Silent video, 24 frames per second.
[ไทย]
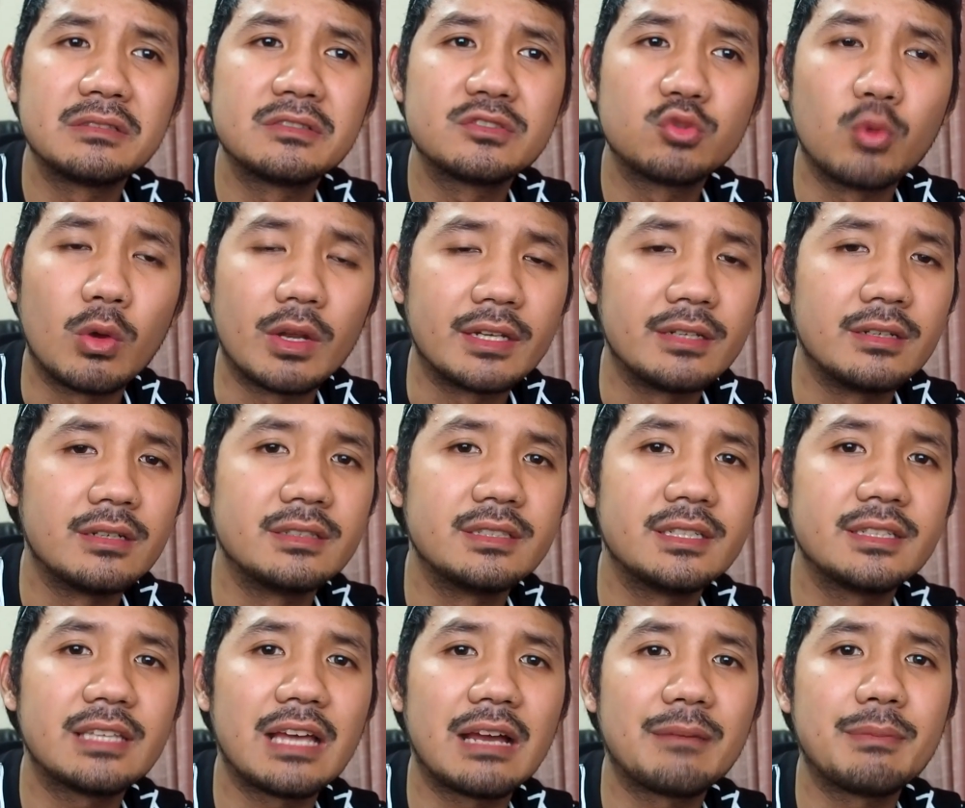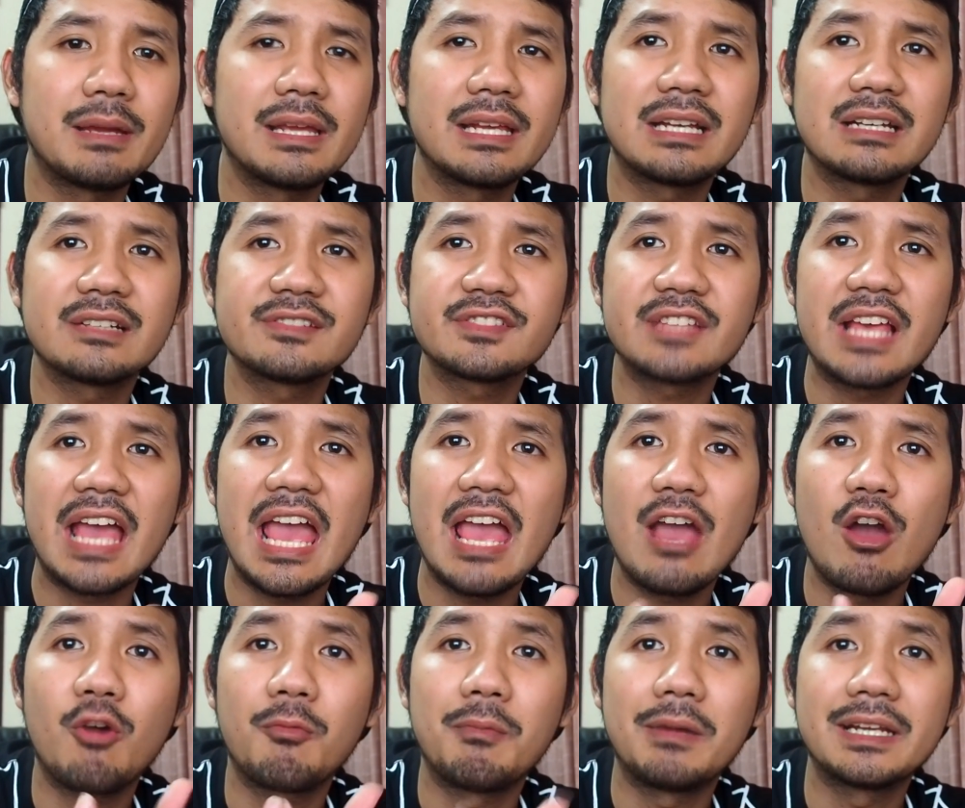ส่วนหนึ่งที่ทำให้กระแส
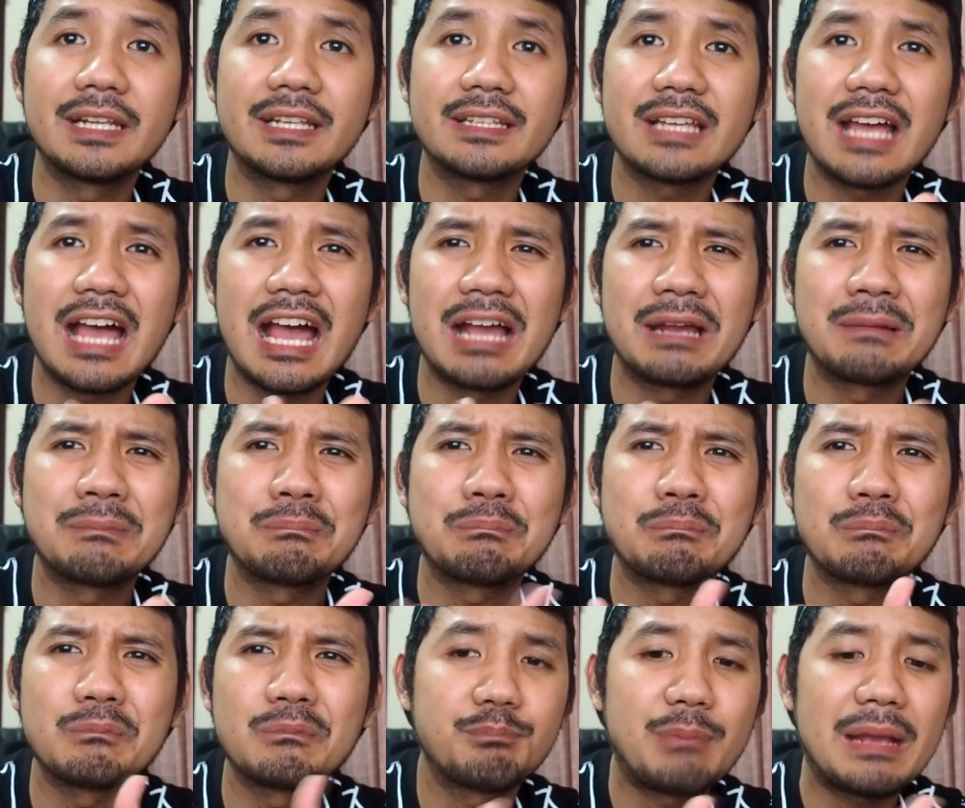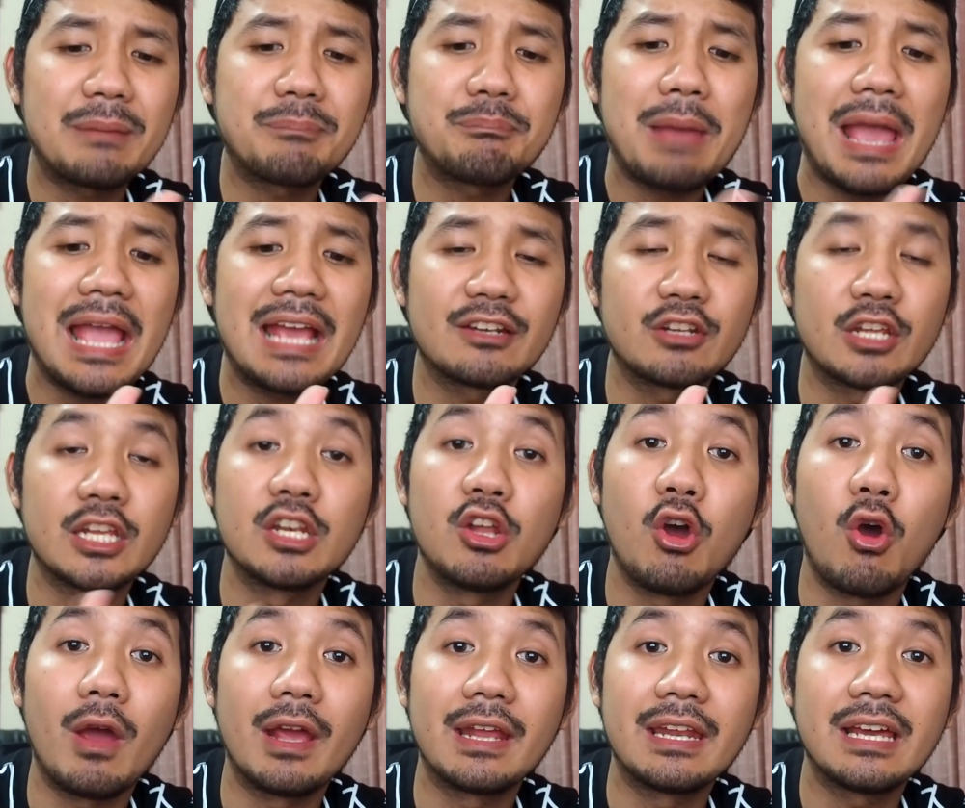ออกมาในทางแป๊กๆ
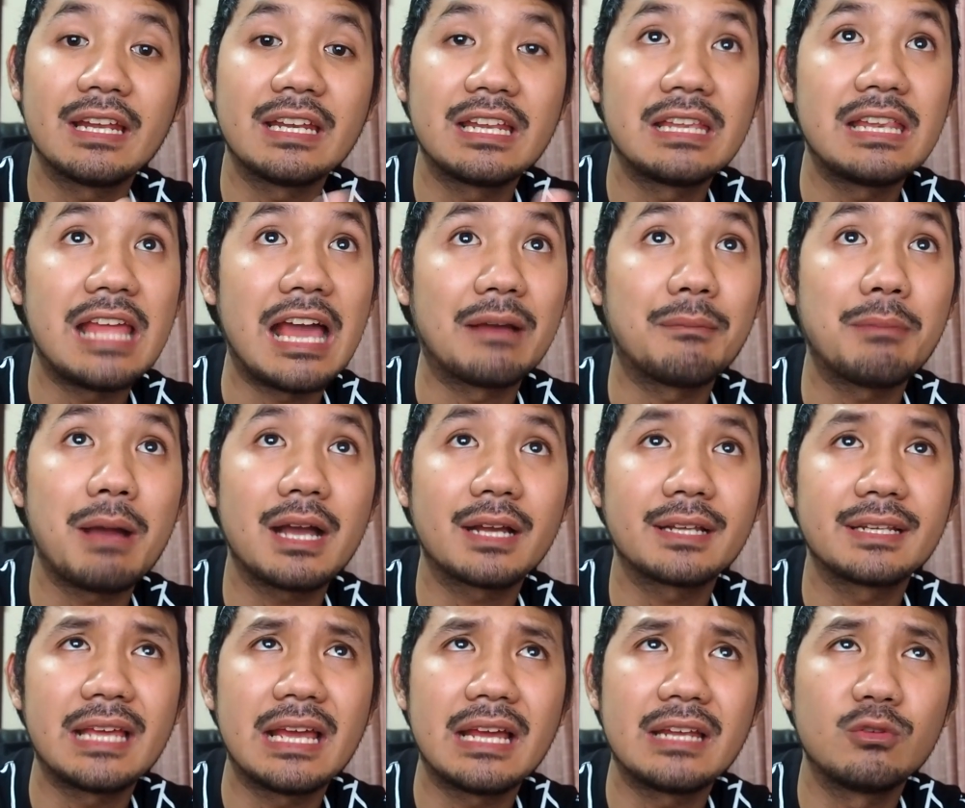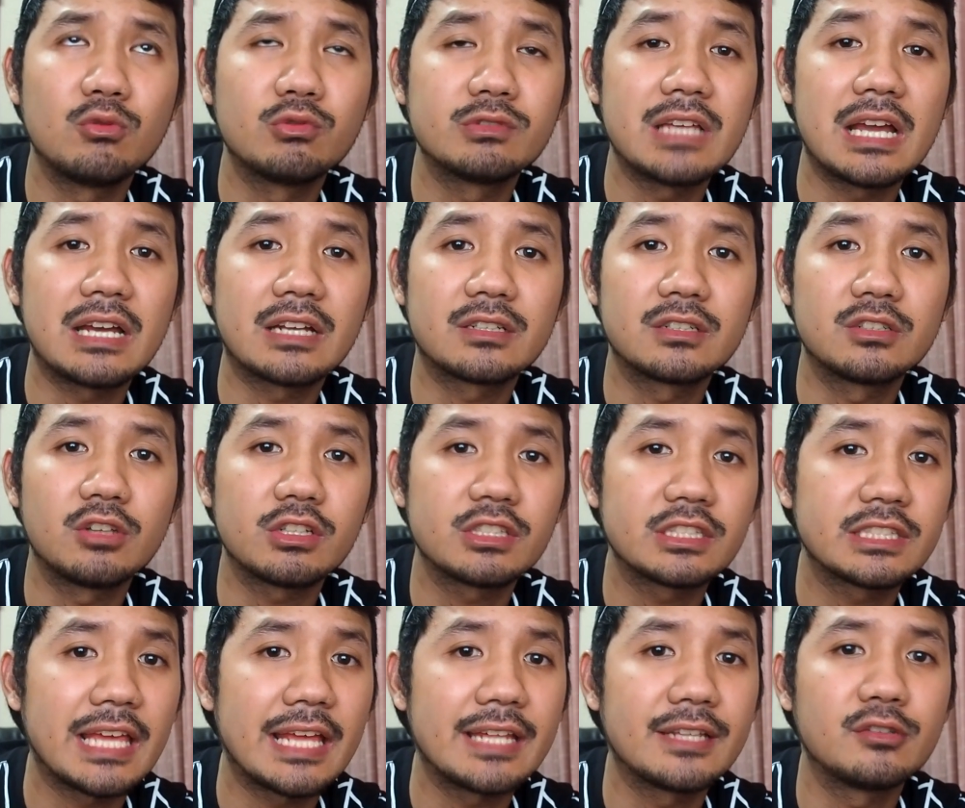หน่อยๆนะ ในหนังภาคนี้ดูจากลอ
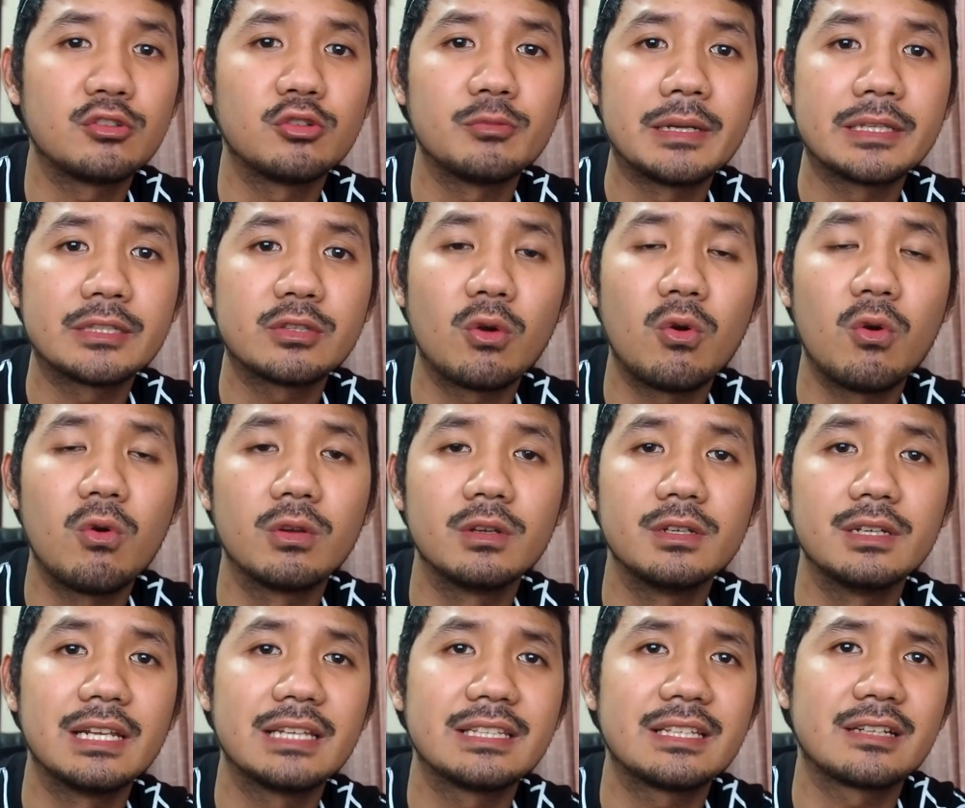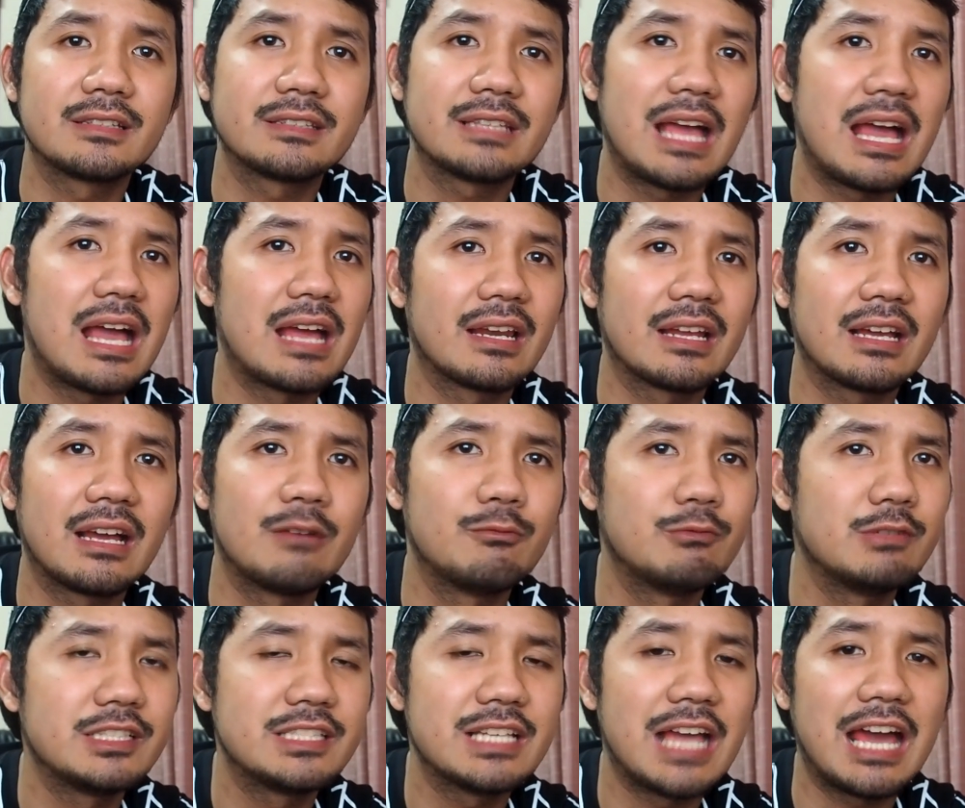ตเทนโดเมโทหรืออะไรต่างๆ
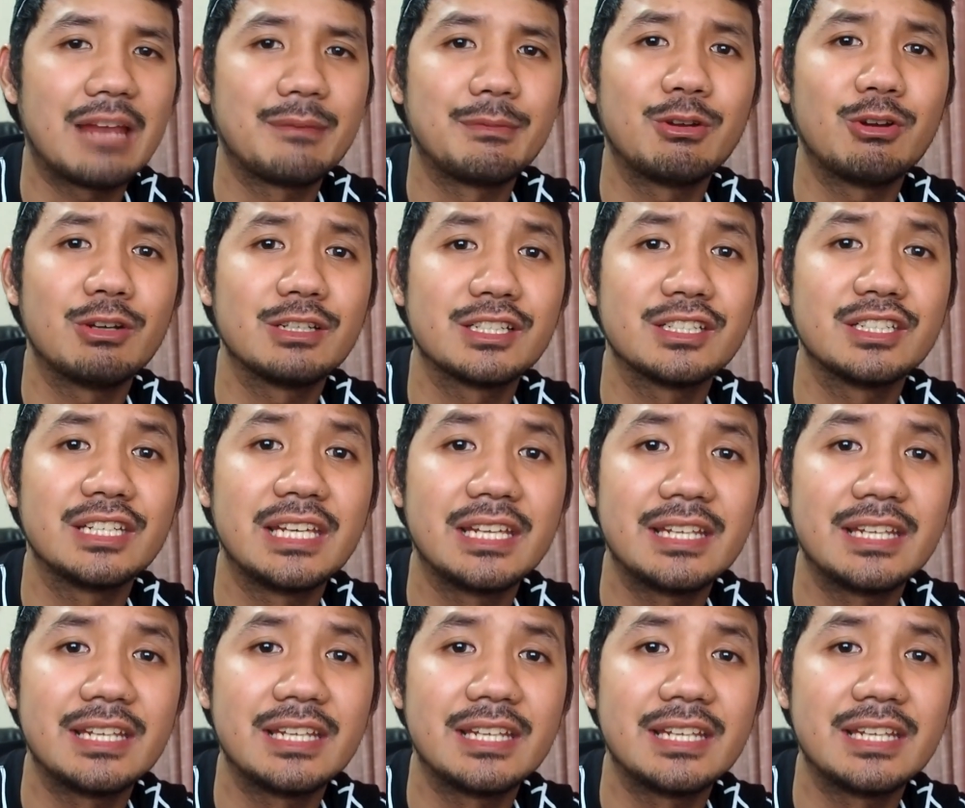คำวิจารณ์ไม่ค่อยจะดี